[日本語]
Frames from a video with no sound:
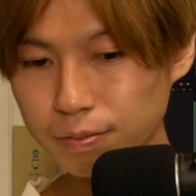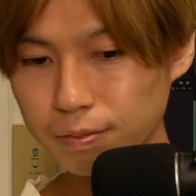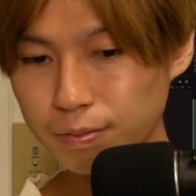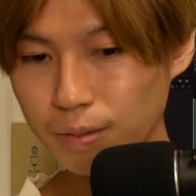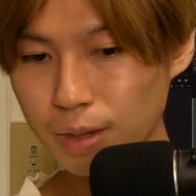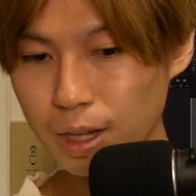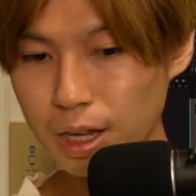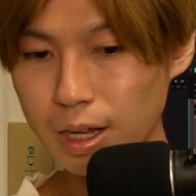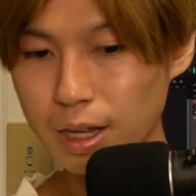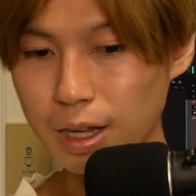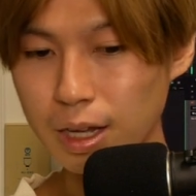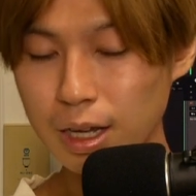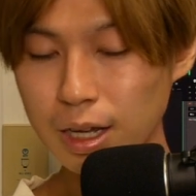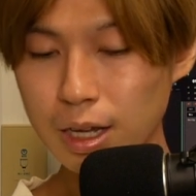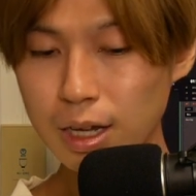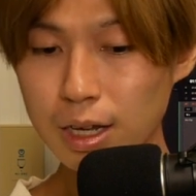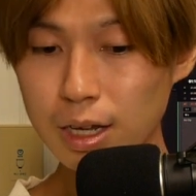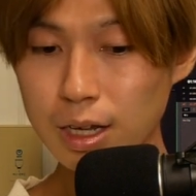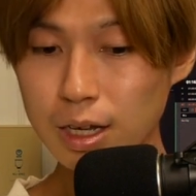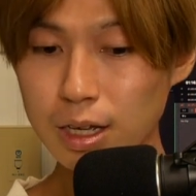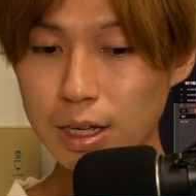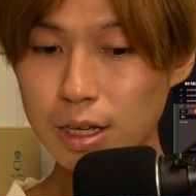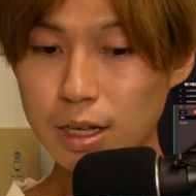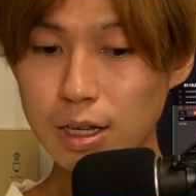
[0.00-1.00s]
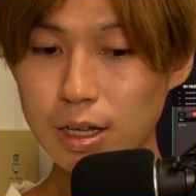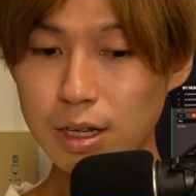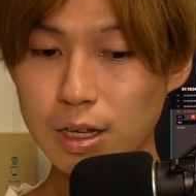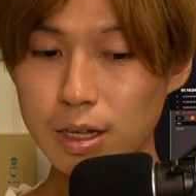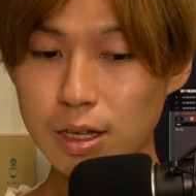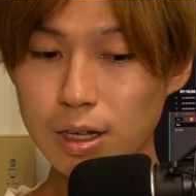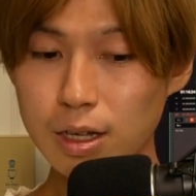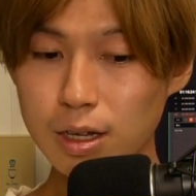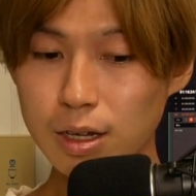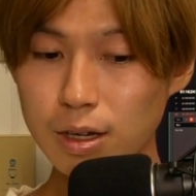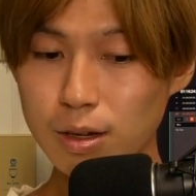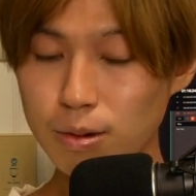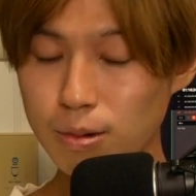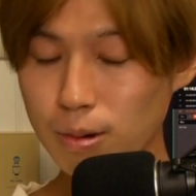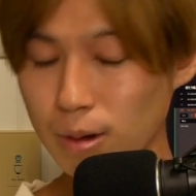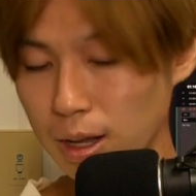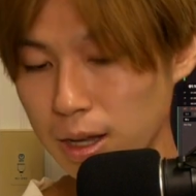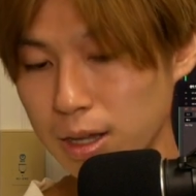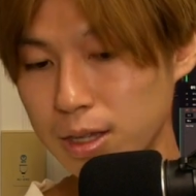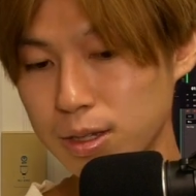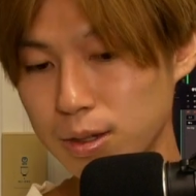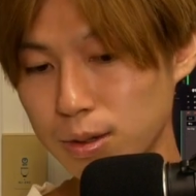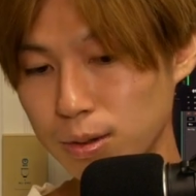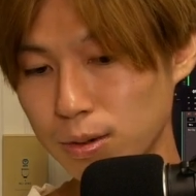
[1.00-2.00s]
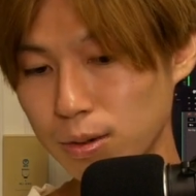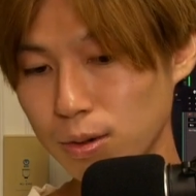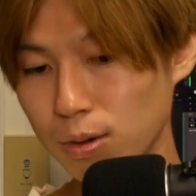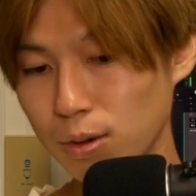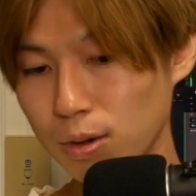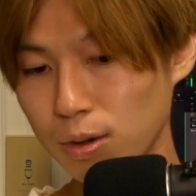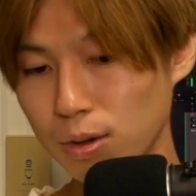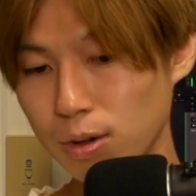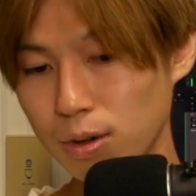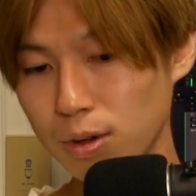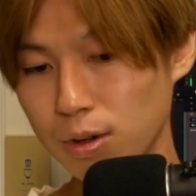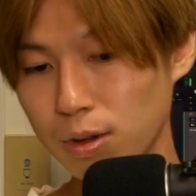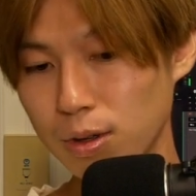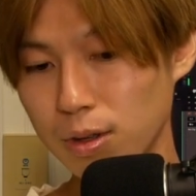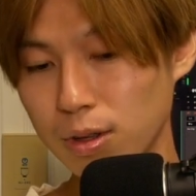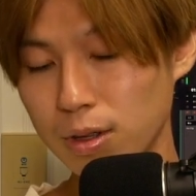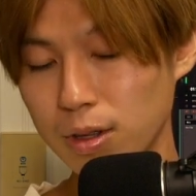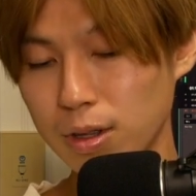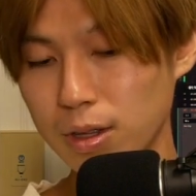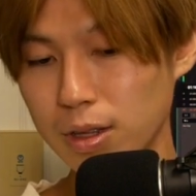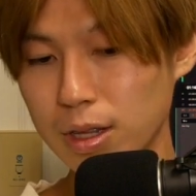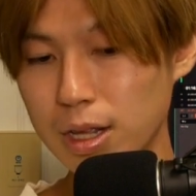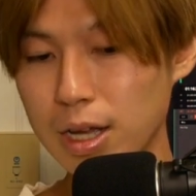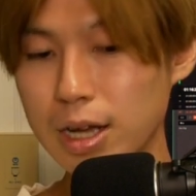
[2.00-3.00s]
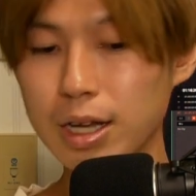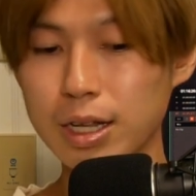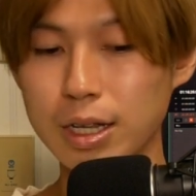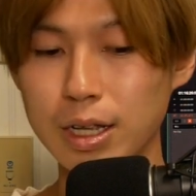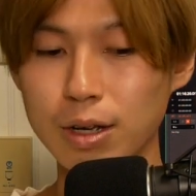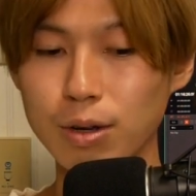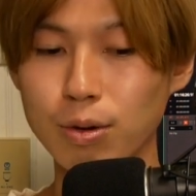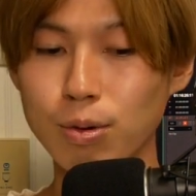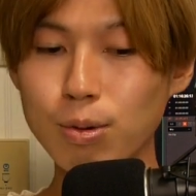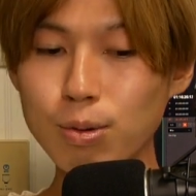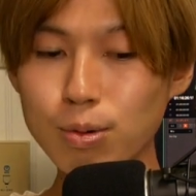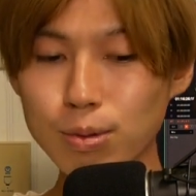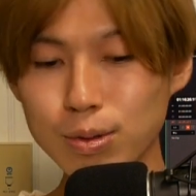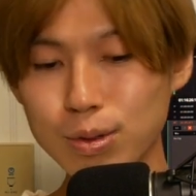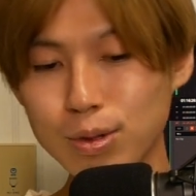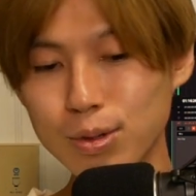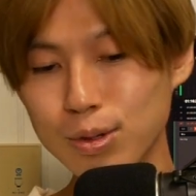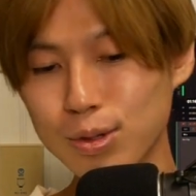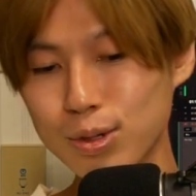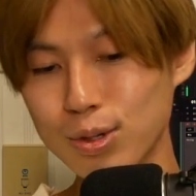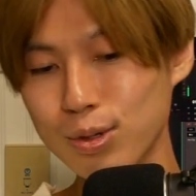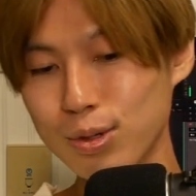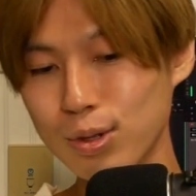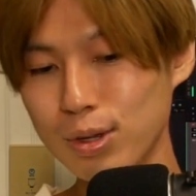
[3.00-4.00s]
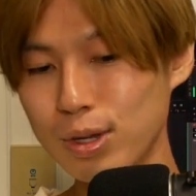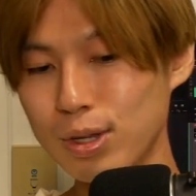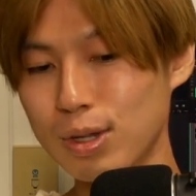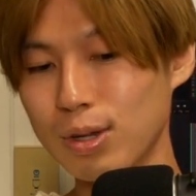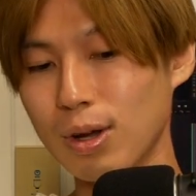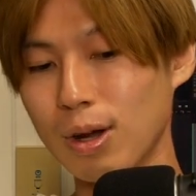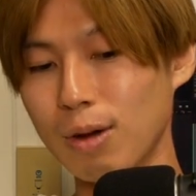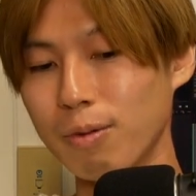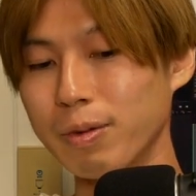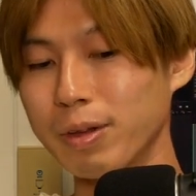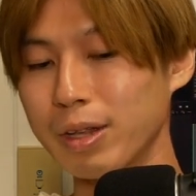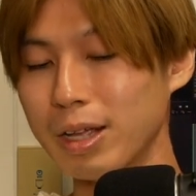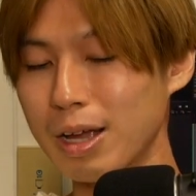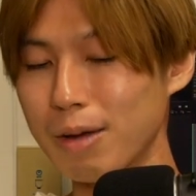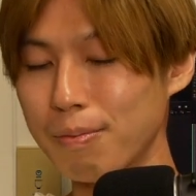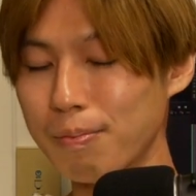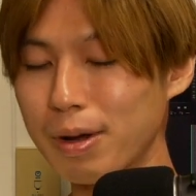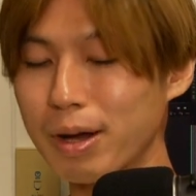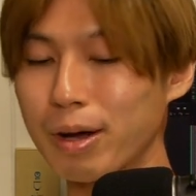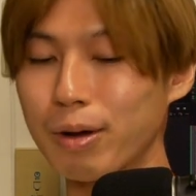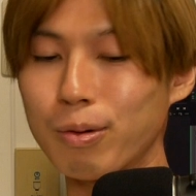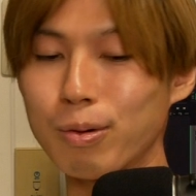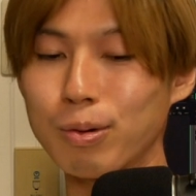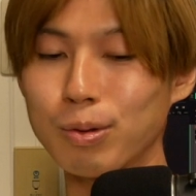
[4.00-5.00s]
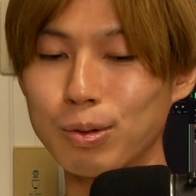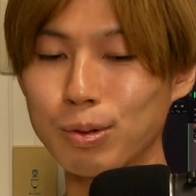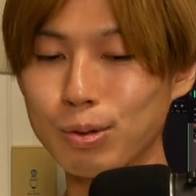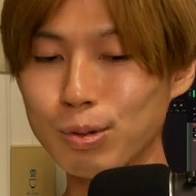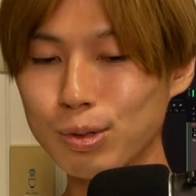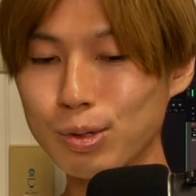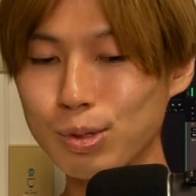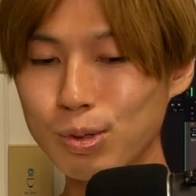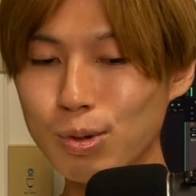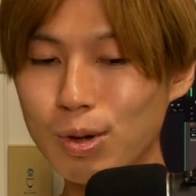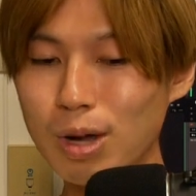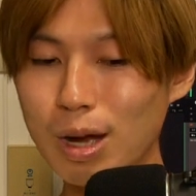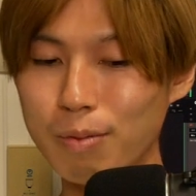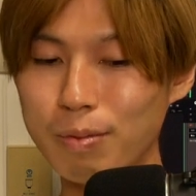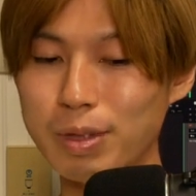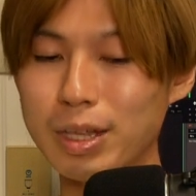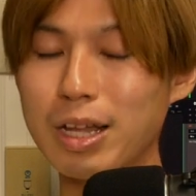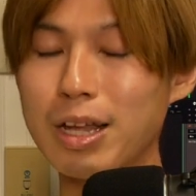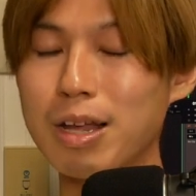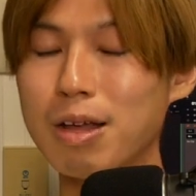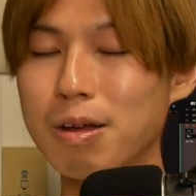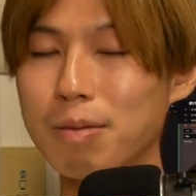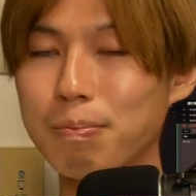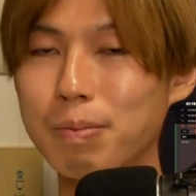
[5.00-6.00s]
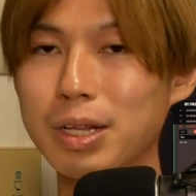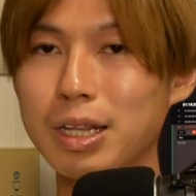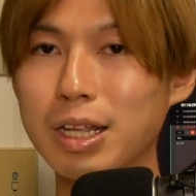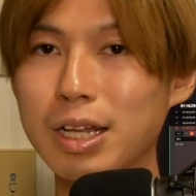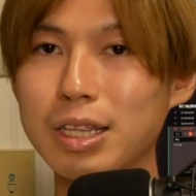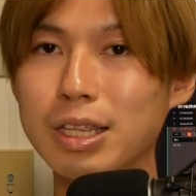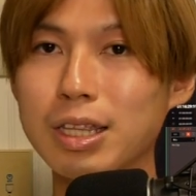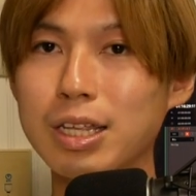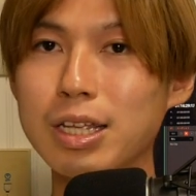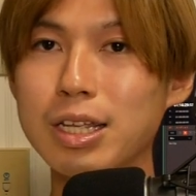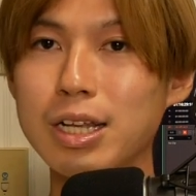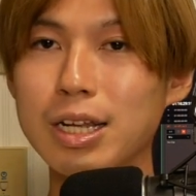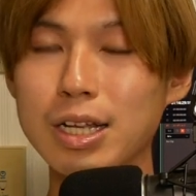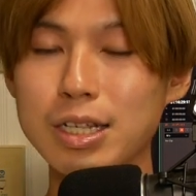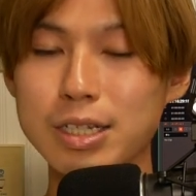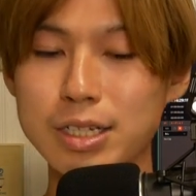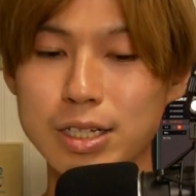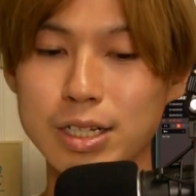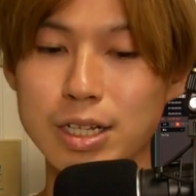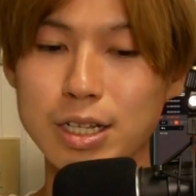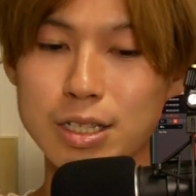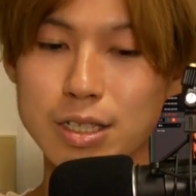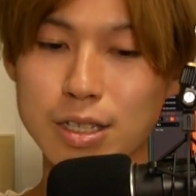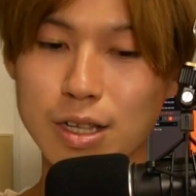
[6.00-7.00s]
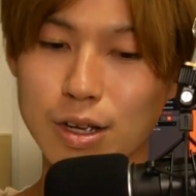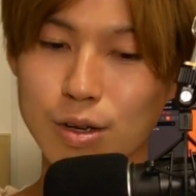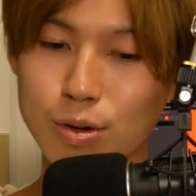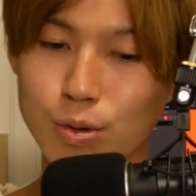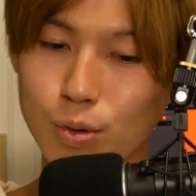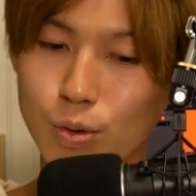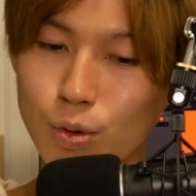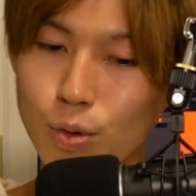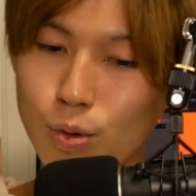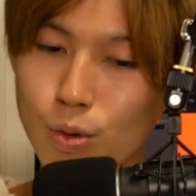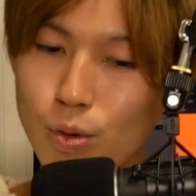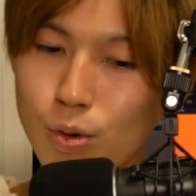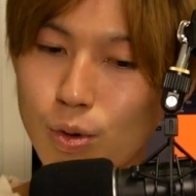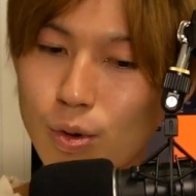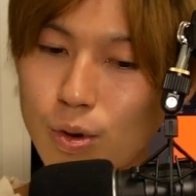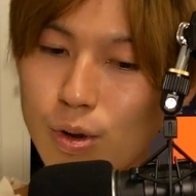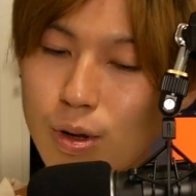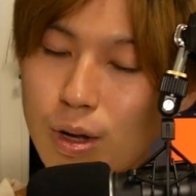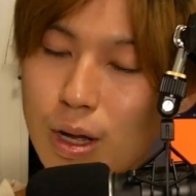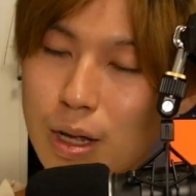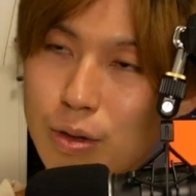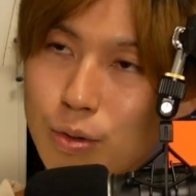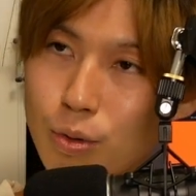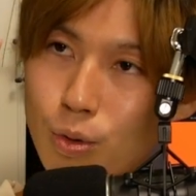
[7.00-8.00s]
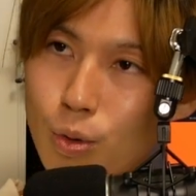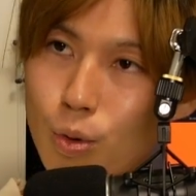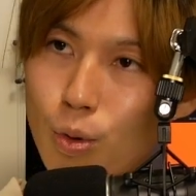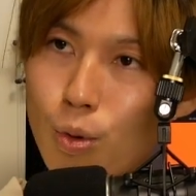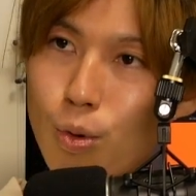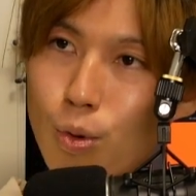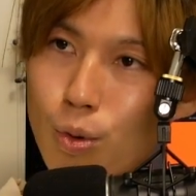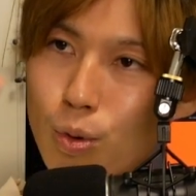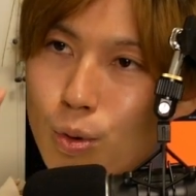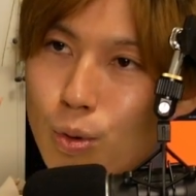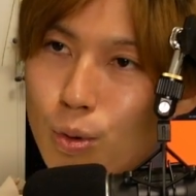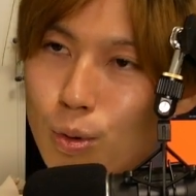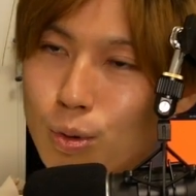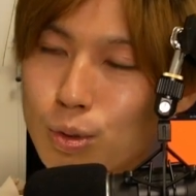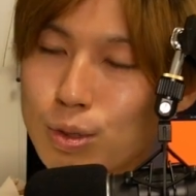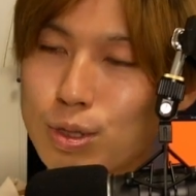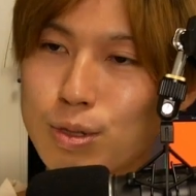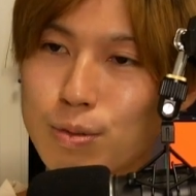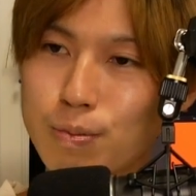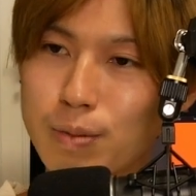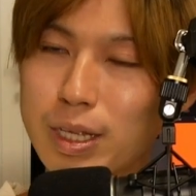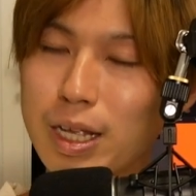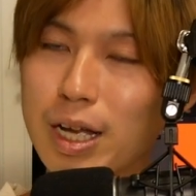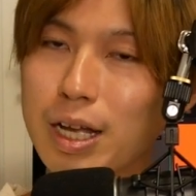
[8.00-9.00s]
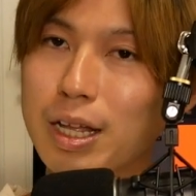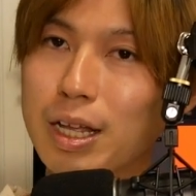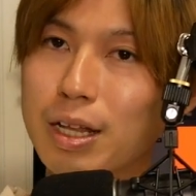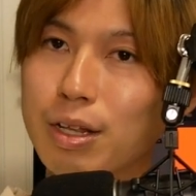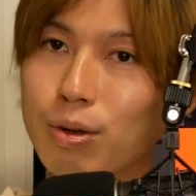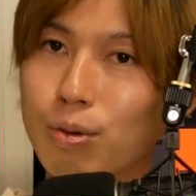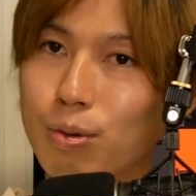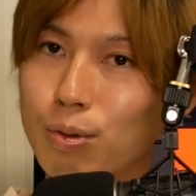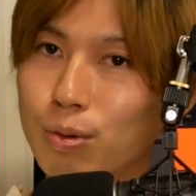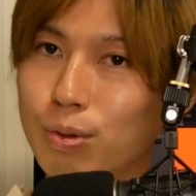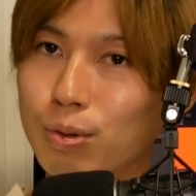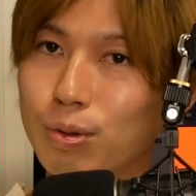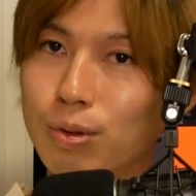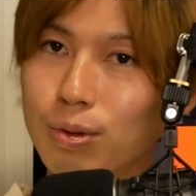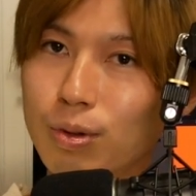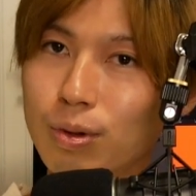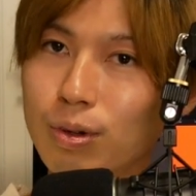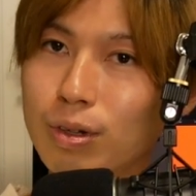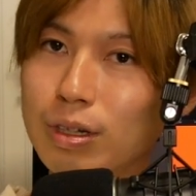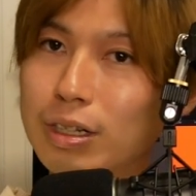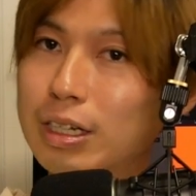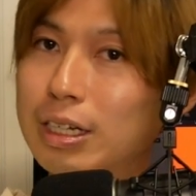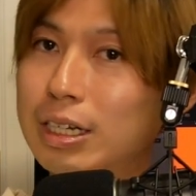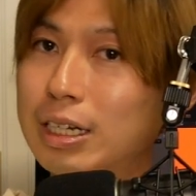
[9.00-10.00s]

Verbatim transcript: で、これその、なんかね、本の種類とかもね、やっぱこうどうしようかみたいな、やっぱなってたらしいんですって、こう、あの、甲乙みたいなんで本の。